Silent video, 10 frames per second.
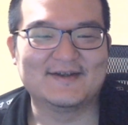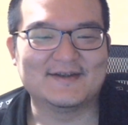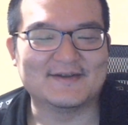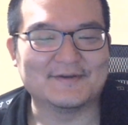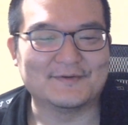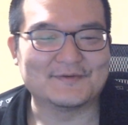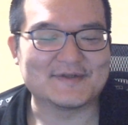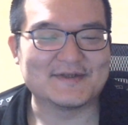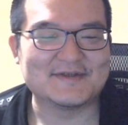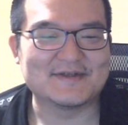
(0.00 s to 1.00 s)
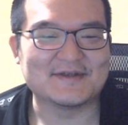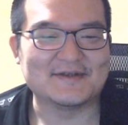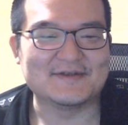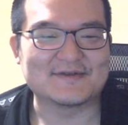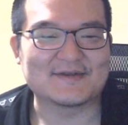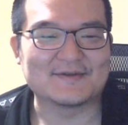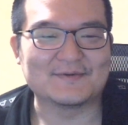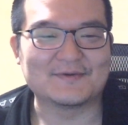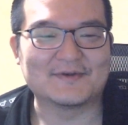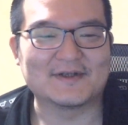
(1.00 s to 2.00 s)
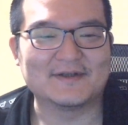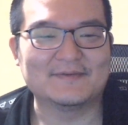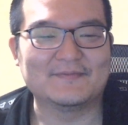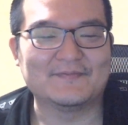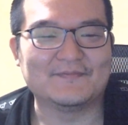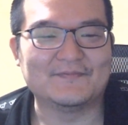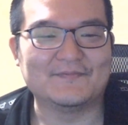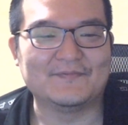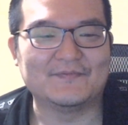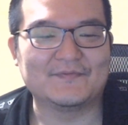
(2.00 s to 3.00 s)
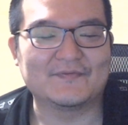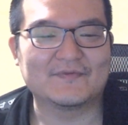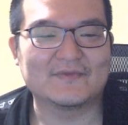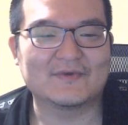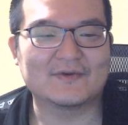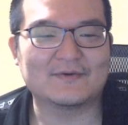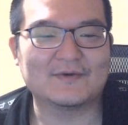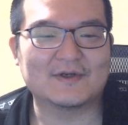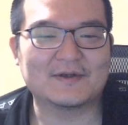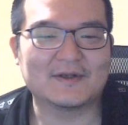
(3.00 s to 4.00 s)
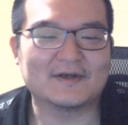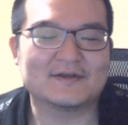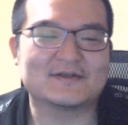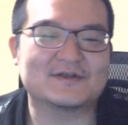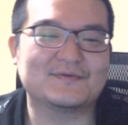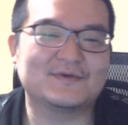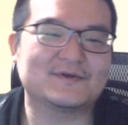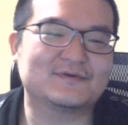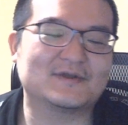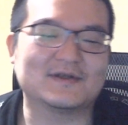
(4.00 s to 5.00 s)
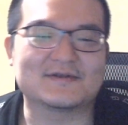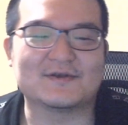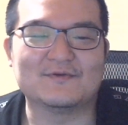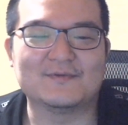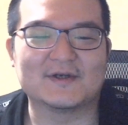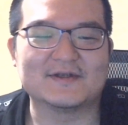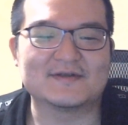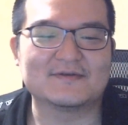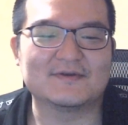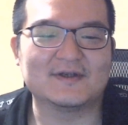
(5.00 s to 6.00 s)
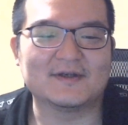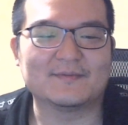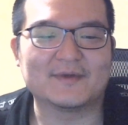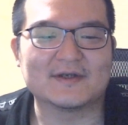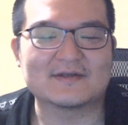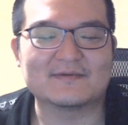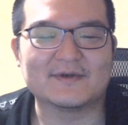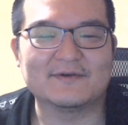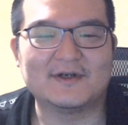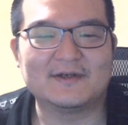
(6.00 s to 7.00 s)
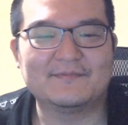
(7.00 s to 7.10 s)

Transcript: いやもう全然いいんですけど俺はね、うん、これがね久しぶりに食ったんですけどうまいですよね、やっぱ安兵衛は。